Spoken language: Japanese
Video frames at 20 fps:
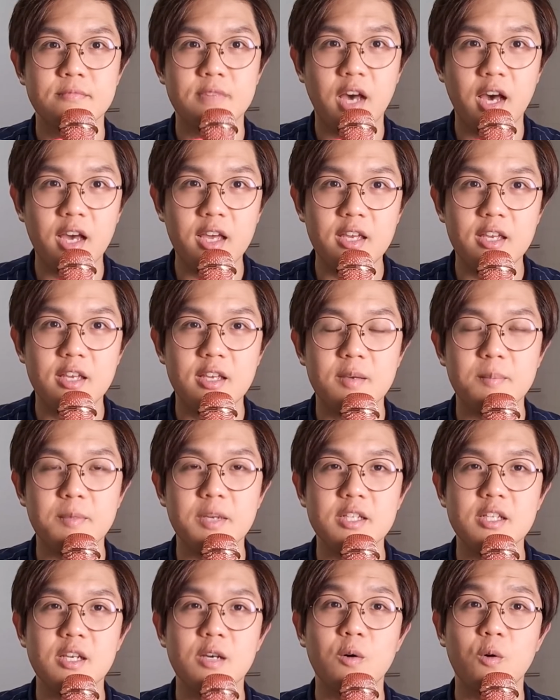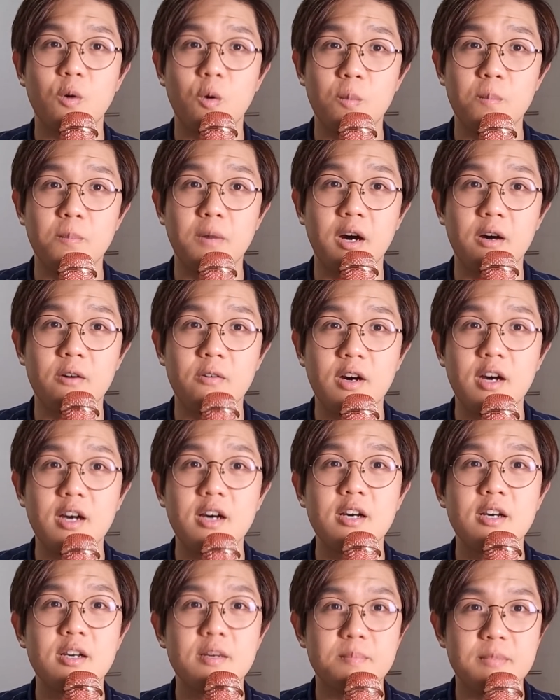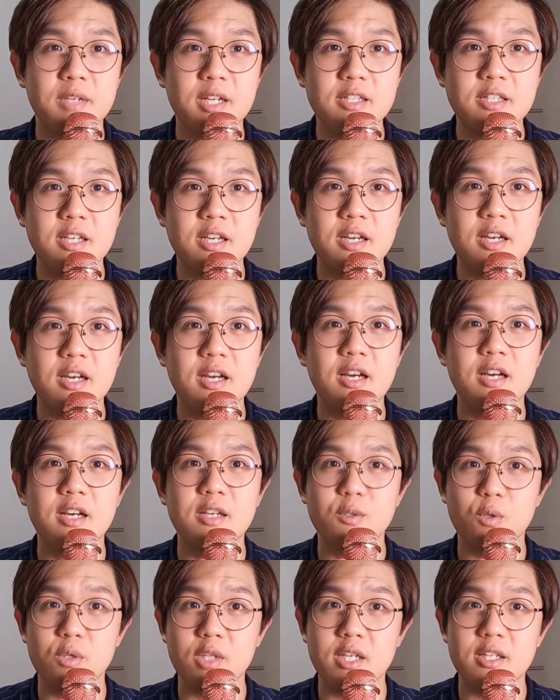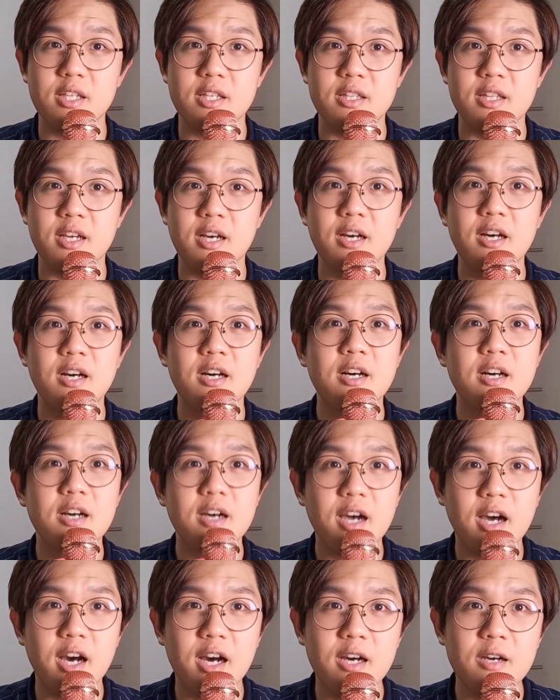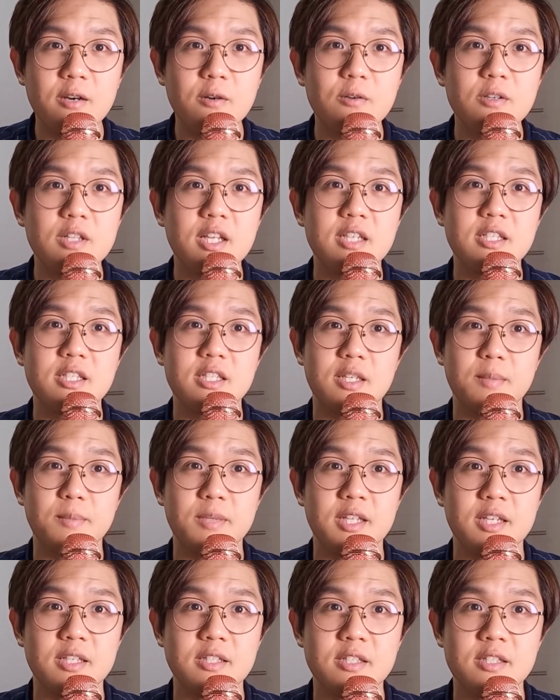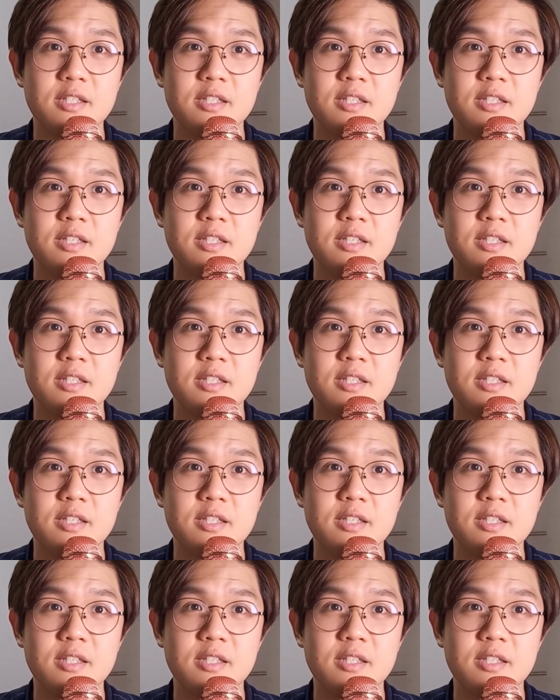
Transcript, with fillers: はい、皆さんこんばんは。皆さんが育てた韓国大七 TV です。